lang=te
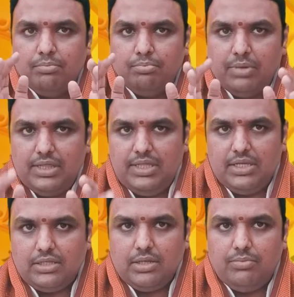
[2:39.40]

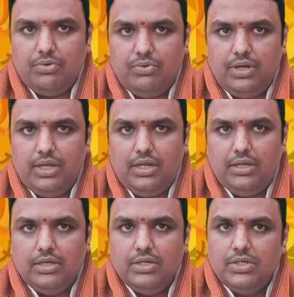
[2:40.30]
మధ్యస్థం నుండి
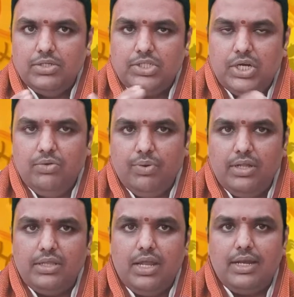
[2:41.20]
చెడు
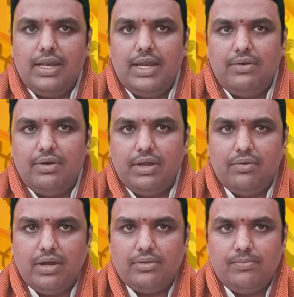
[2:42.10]
ఫలితాలు కలిగేటువంటి
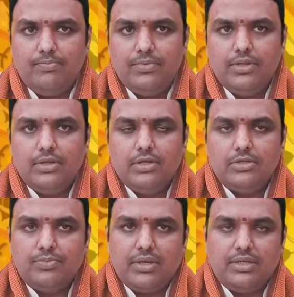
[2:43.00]
అవకాశం
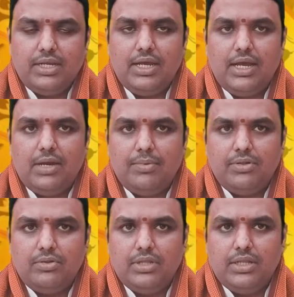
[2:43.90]
స్పష్టంగా
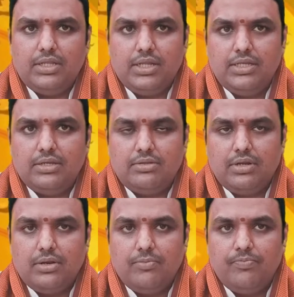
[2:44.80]
కనబడుతుందని
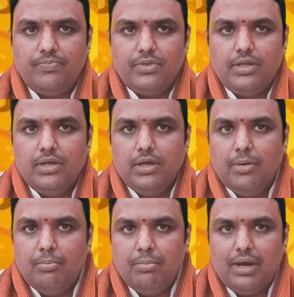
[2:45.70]
తెలియజేస్తున్నాను
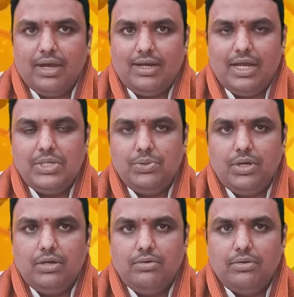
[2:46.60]
మకర రాశి
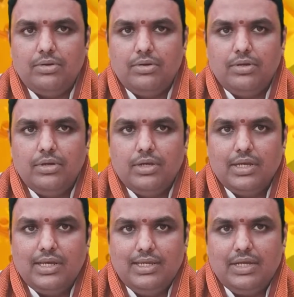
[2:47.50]
వారు
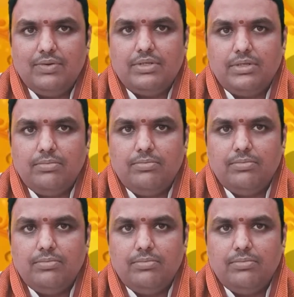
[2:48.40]
ఈ సంవత్సరం